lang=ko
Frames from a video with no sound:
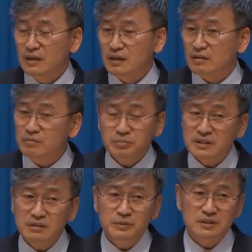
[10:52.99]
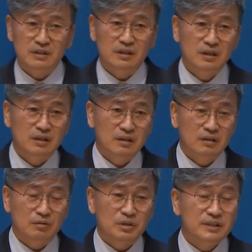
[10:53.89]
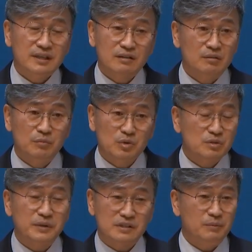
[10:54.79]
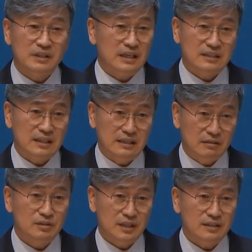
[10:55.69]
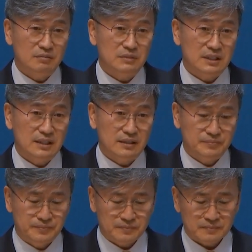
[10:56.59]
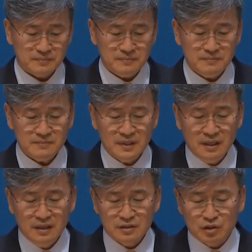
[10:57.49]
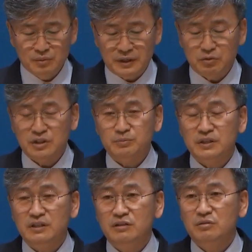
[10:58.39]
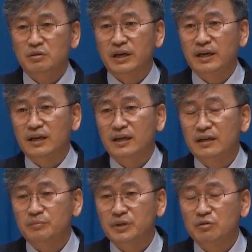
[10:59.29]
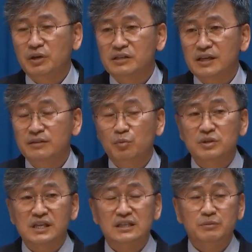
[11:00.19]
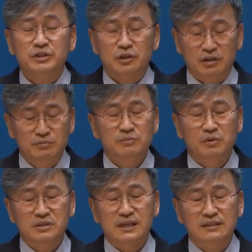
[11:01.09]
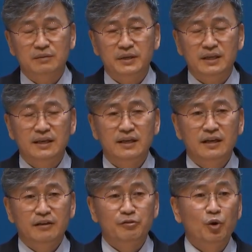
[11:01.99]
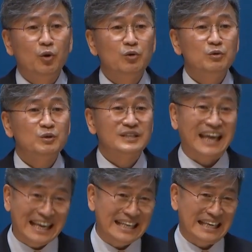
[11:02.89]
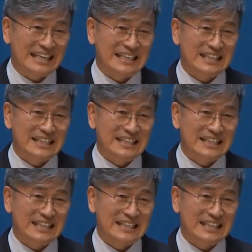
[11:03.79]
여러분 믿음은 우리들의 그런 모습에서만 나타나는 것이 아닙니다. 1997년도에 미국에서 한 목사님이 젊은 목사님이 No Dating,